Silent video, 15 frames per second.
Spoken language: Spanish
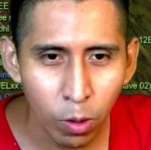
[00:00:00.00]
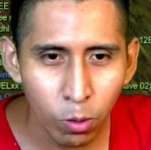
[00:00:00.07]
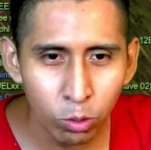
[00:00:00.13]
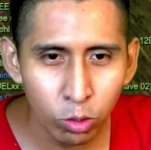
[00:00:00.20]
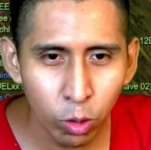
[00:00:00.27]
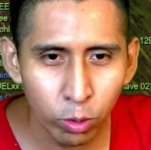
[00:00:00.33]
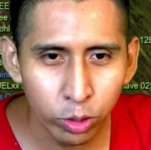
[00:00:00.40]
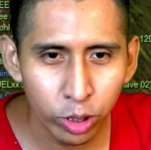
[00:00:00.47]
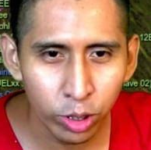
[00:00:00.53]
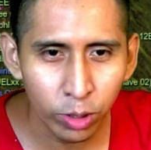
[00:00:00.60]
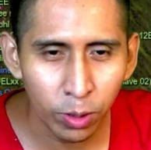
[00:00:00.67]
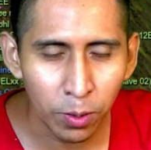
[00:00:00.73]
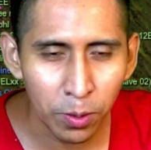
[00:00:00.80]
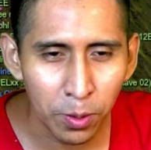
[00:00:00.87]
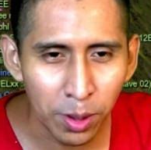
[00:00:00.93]
Un
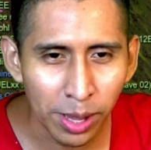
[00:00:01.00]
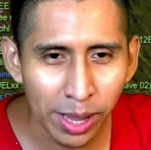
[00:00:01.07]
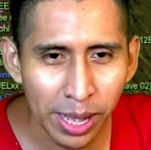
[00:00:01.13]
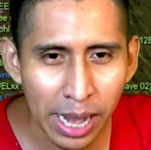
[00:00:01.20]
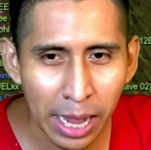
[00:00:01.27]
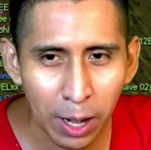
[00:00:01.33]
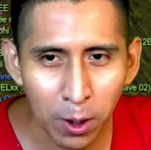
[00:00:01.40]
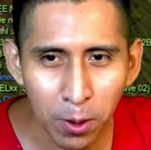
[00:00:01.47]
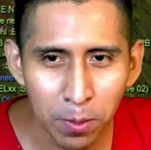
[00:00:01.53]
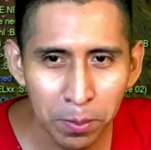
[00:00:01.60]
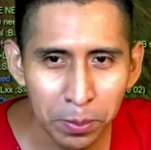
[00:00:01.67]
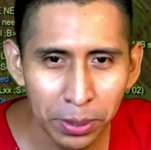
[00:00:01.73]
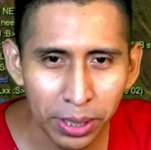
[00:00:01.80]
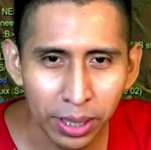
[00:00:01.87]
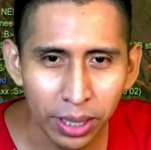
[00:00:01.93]
solcito. Buena, compi.